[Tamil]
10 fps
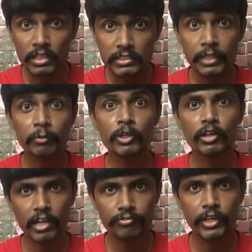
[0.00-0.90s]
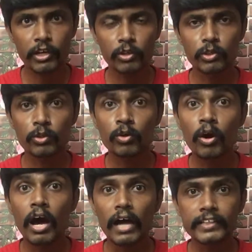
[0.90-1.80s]
சினிமாட்டோகிராஃபியாக இருக்கட்டும்
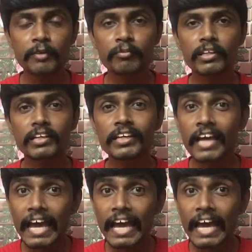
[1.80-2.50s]
அதே மாதிரி